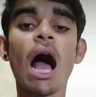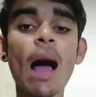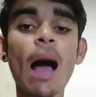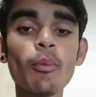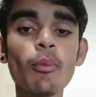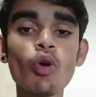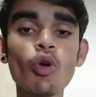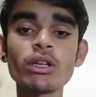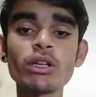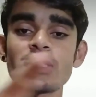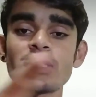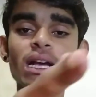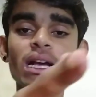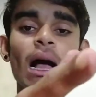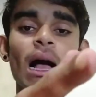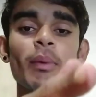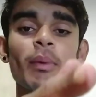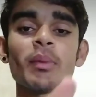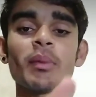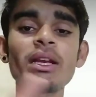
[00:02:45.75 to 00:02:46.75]
आपको कैसे
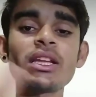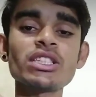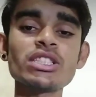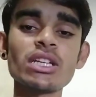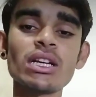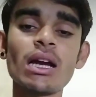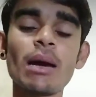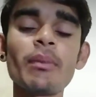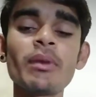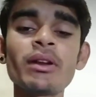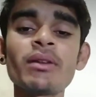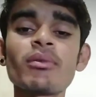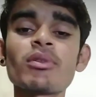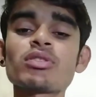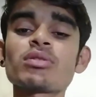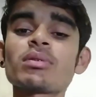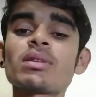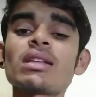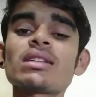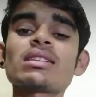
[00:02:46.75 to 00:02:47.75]
लगा आप हमें नीचे कमेंट
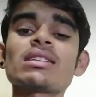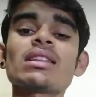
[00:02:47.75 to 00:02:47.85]
बॉक्स बता